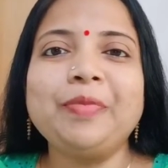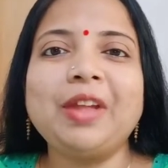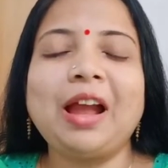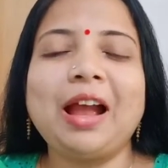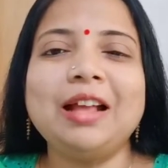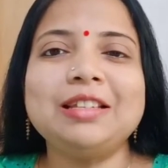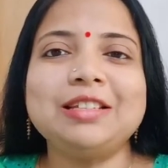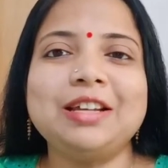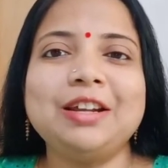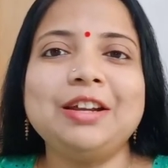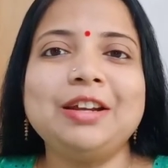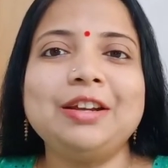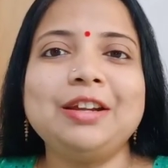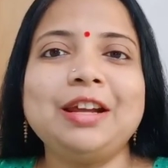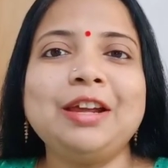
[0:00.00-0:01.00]

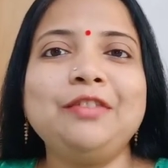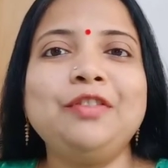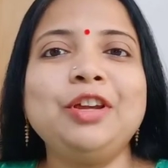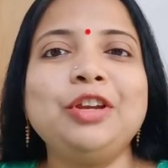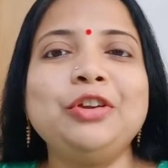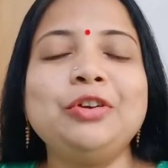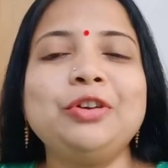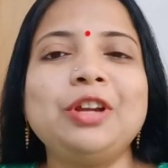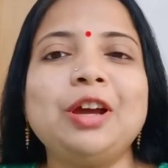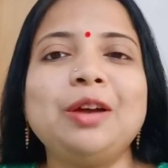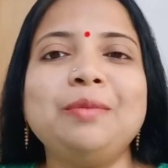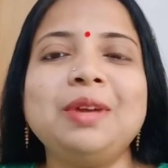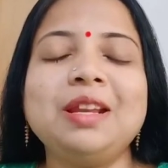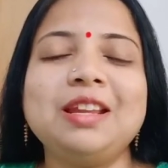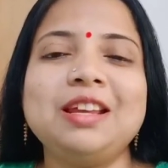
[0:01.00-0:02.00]
আজকের এই ভিডিওটা
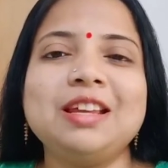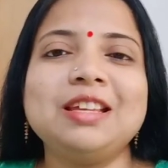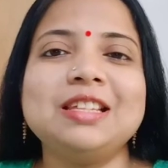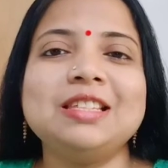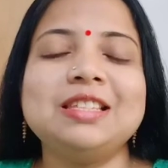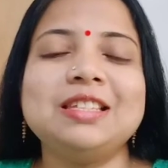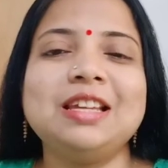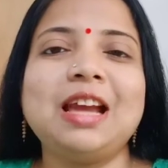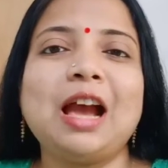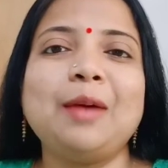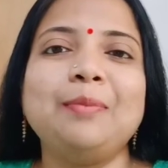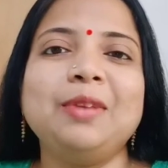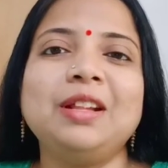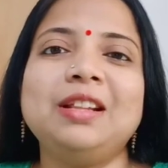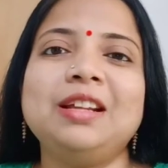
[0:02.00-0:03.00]
আমি নিয়ে এসেছি
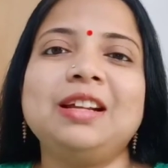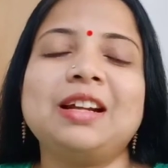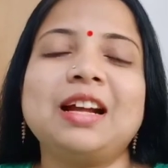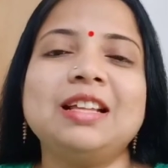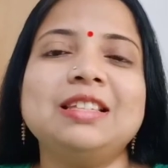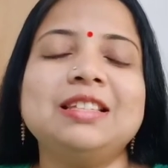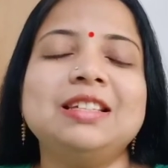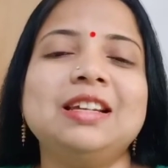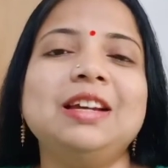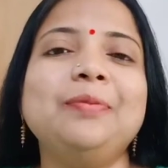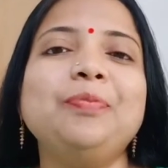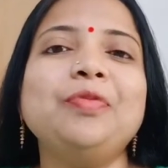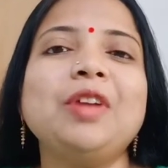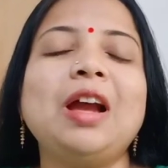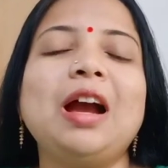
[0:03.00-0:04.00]
আপনাদের কাছে
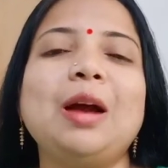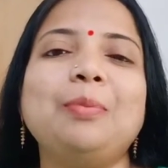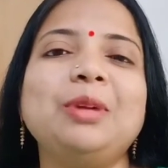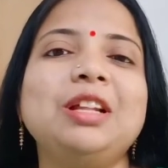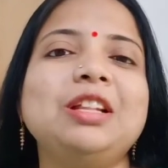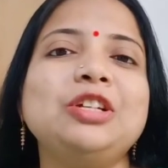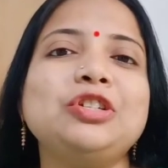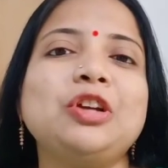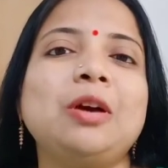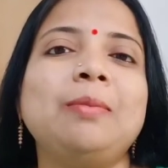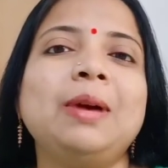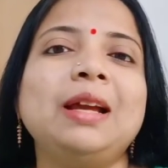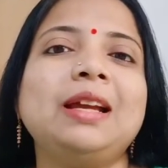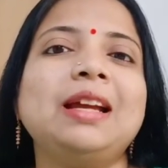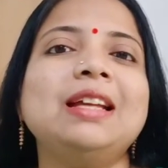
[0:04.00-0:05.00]
আপনাদের
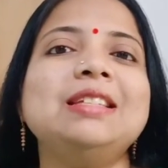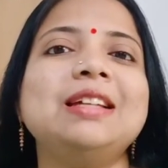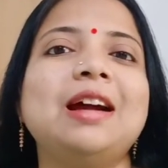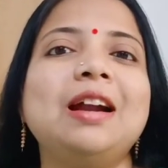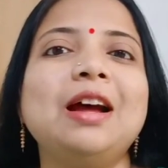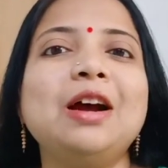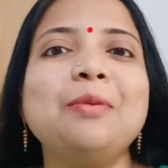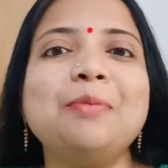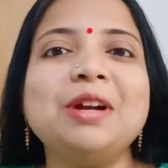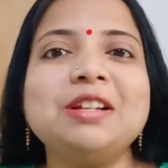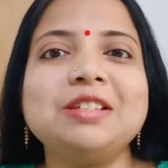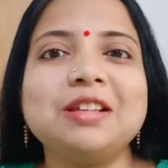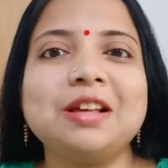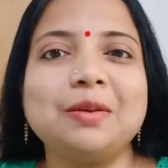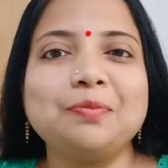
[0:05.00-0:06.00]
সবাইকে যারা আমার
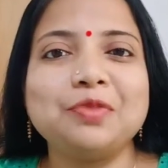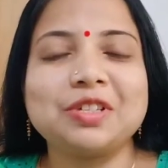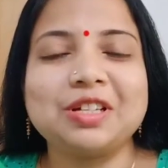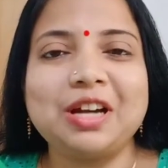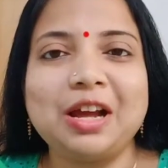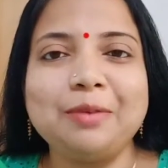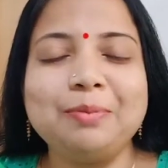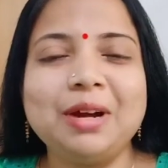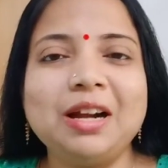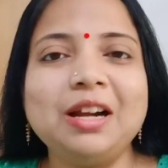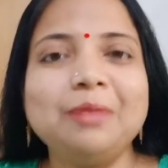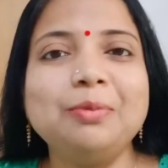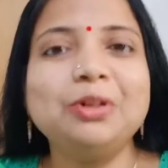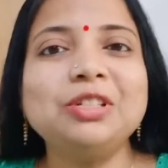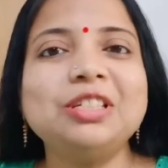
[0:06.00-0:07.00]
সাবস্ক্রাইবার
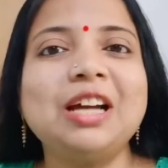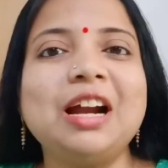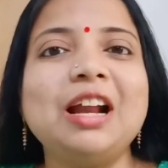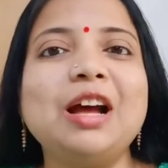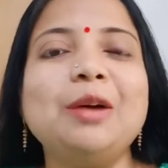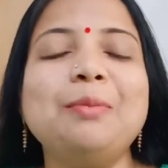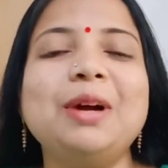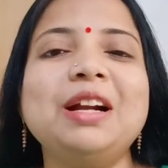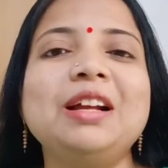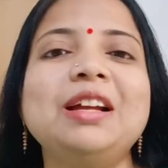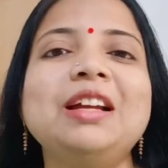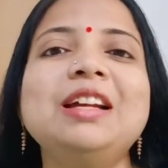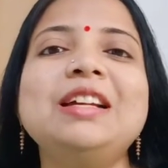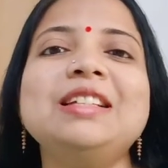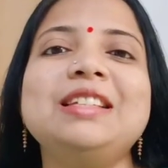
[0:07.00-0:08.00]
এবং যারা আমার
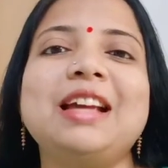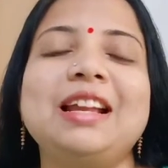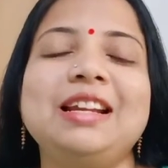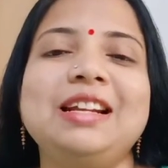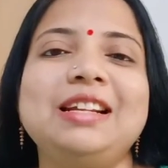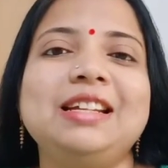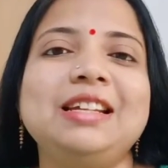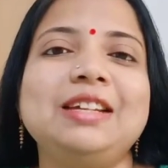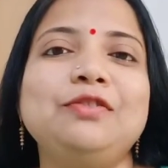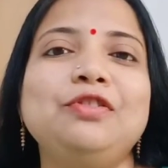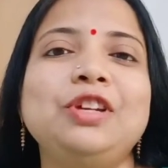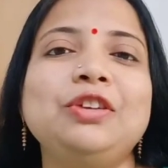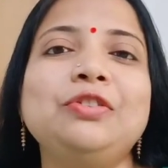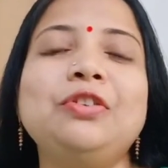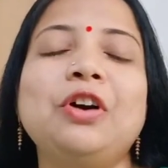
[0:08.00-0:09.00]
চ্যানেলটি
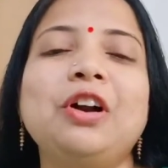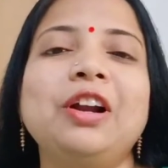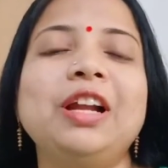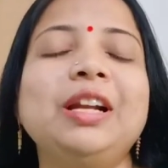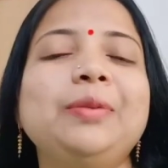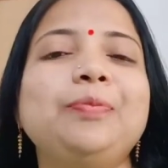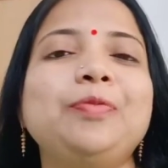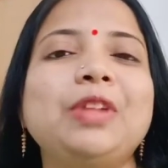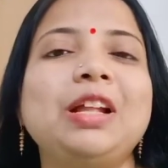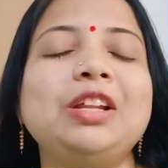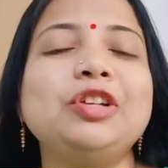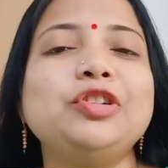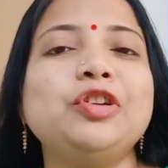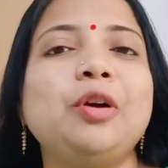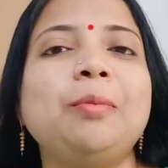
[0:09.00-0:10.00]
ভিউ করেন
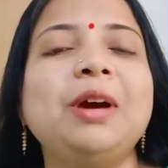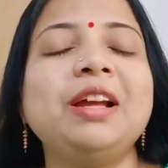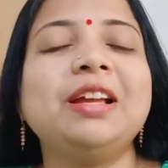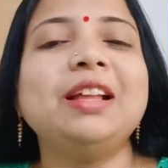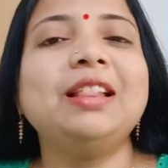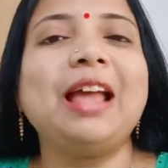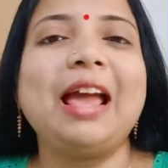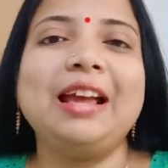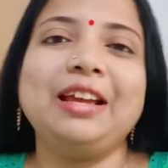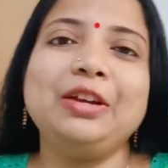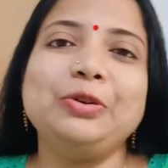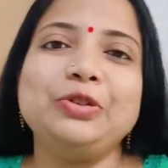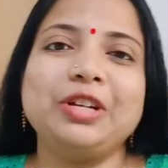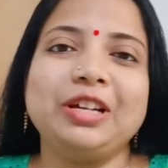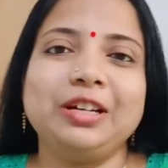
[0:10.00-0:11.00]
তাদের সবাইকে থ্যাংক
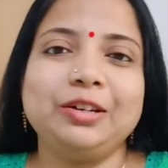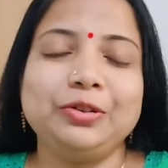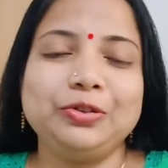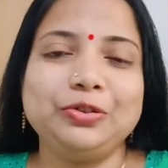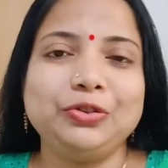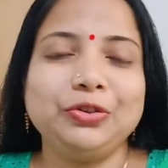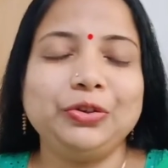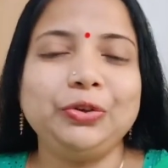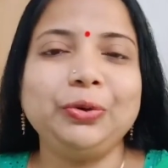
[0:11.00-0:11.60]
ইউ জানানোর জন্য